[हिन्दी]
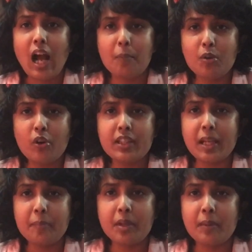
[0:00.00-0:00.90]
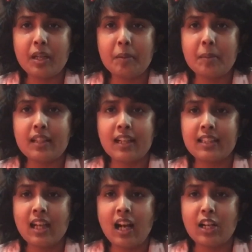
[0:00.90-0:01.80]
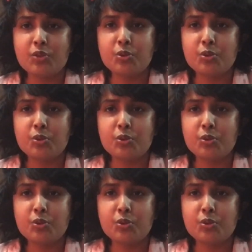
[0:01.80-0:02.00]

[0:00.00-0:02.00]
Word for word: आपलॉन गेम के बारे में बताया था आज